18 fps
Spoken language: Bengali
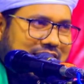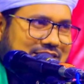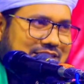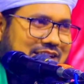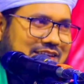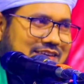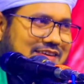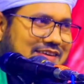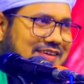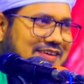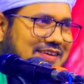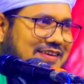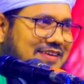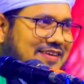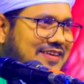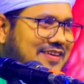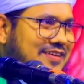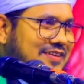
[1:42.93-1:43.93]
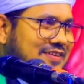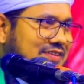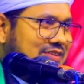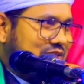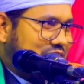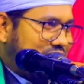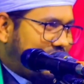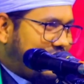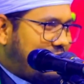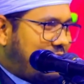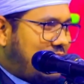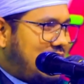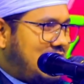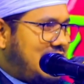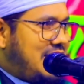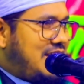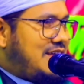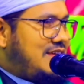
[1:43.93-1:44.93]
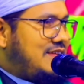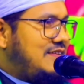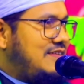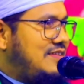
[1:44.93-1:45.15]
এক নাকি জোরে বলেন